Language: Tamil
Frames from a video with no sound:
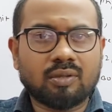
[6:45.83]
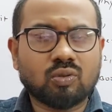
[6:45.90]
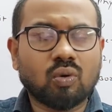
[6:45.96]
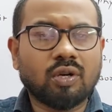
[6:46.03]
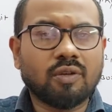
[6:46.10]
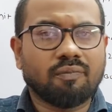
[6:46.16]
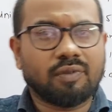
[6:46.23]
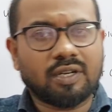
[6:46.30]

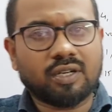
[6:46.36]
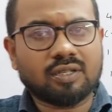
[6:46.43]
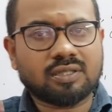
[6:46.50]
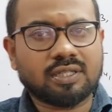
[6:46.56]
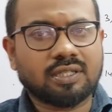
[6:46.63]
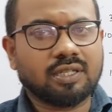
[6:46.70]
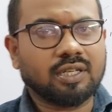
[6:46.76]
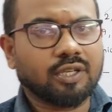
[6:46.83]
சோடியம் பென்
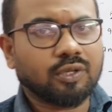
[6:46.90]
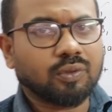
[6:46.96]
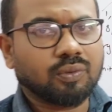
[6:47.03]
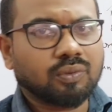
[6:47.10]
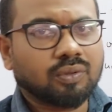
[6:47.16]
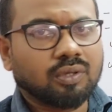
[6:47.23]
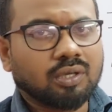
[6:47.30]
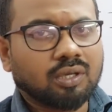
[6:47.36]
ஆக்சைடு
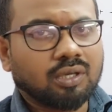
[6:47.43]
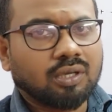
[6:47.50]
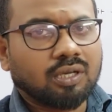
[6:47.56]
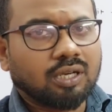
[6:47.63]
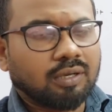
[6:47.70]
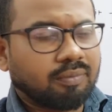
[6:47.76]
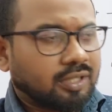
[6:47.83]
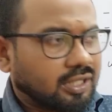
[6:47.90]
கிடைக்கும்
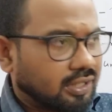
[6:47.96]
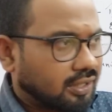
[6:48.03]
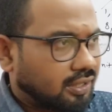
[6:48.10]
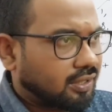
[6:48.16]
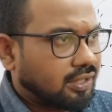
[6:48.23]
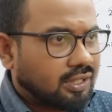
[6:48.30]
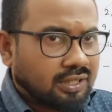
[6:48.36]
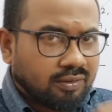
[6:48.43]

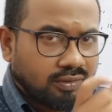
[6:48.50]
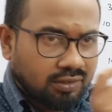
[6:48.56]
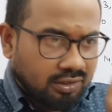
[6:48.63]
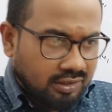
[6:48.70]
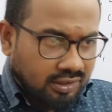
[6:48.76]
அப்படிங்கிறது நீங்கள் வந்து